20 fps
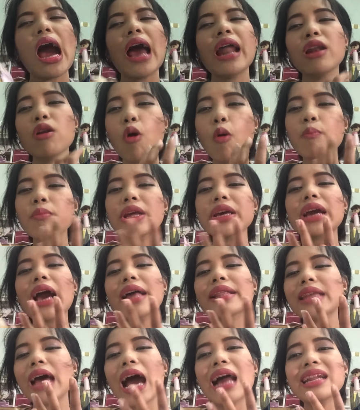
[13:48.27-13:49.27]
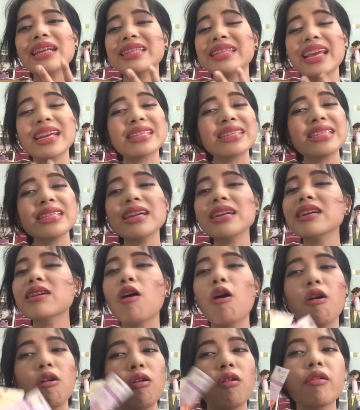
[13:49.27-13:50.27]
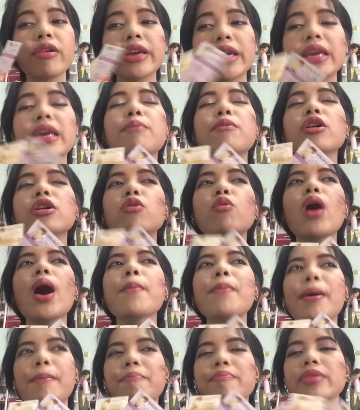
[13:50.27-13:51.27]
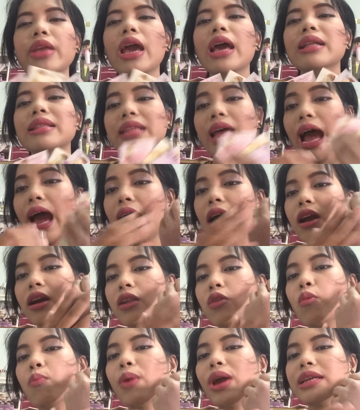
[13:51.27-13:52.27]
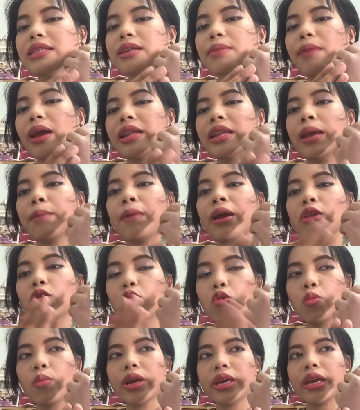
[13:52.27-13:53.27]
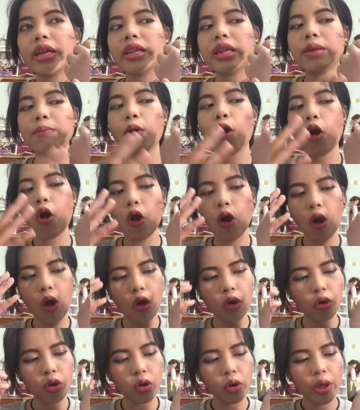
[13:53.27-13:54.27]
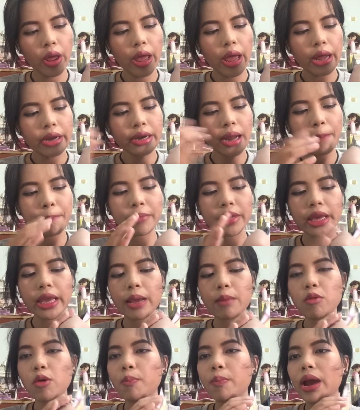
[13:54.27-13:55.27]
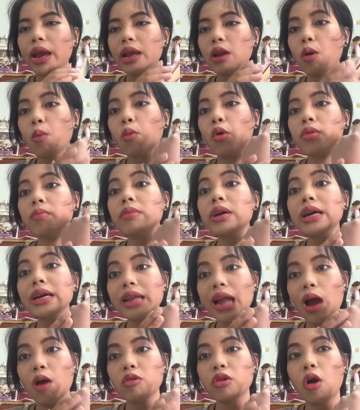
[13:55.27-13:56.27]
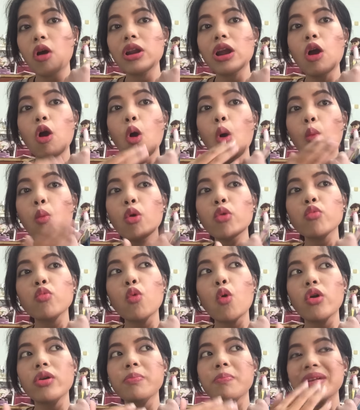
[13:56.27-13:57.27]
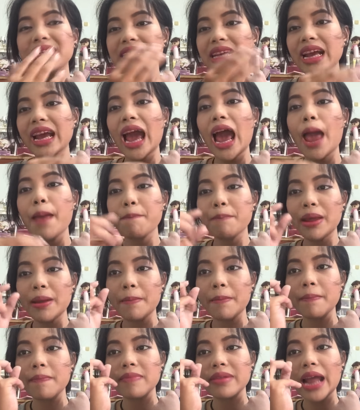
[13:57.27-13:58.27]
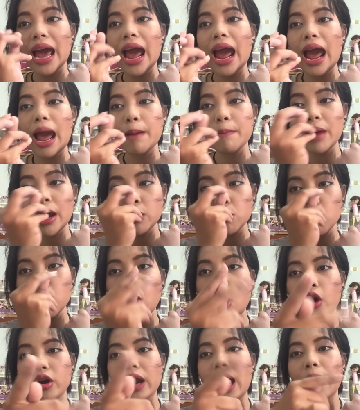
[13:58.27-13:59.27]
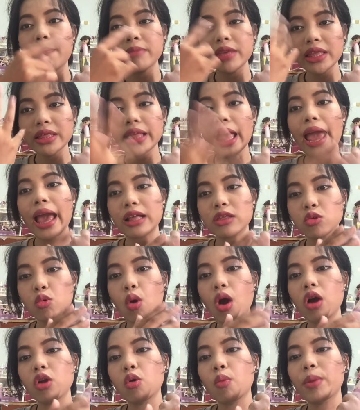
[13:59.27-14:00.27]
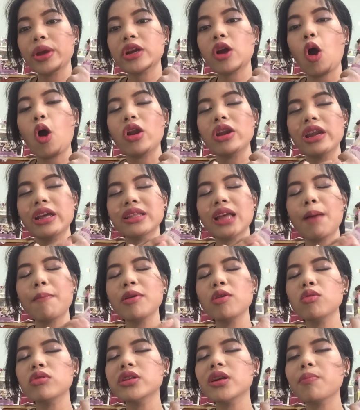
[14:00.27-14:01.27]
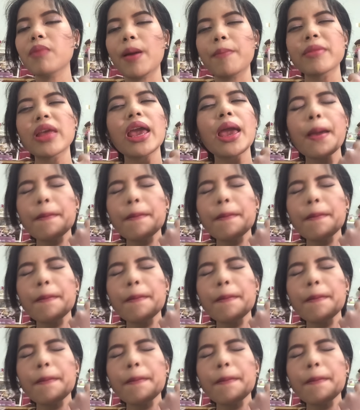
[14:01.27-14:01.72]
อารมณ์ในการทาและเท็กเจอร์ของครีมก็คือว่าแบบทาลงไปใช่ไหมเทพให้ดูเมื่อกี้นี้พอนำครีมลงไปลงบนมือเราเนาะ แล้ววนๆ มันจะกลายเป็นน้ำ อนูของน้ำที่แตกตัวลงไปก่อน แล้วทำให้รู้สึกแบบ